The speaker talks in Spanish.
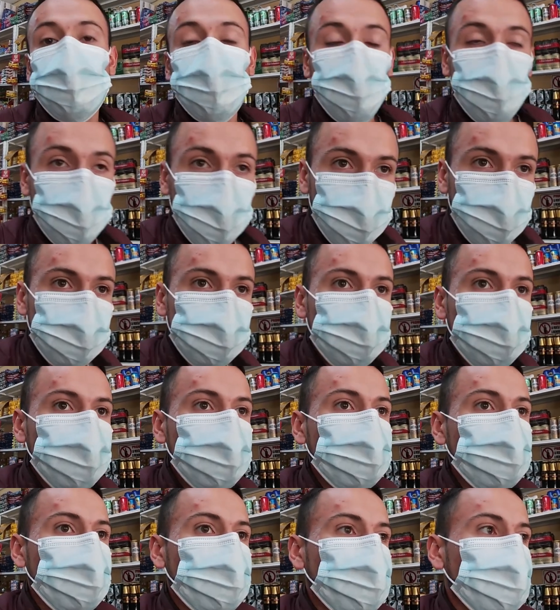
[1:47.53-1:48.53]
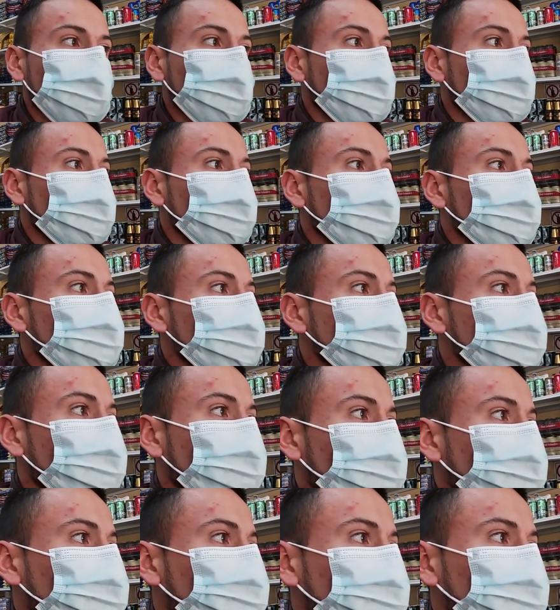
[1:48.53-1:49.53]
buena gente
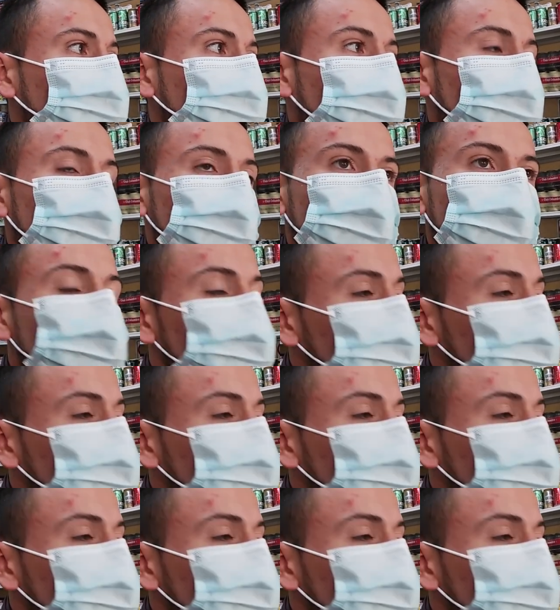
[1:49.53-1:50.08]
llegan personas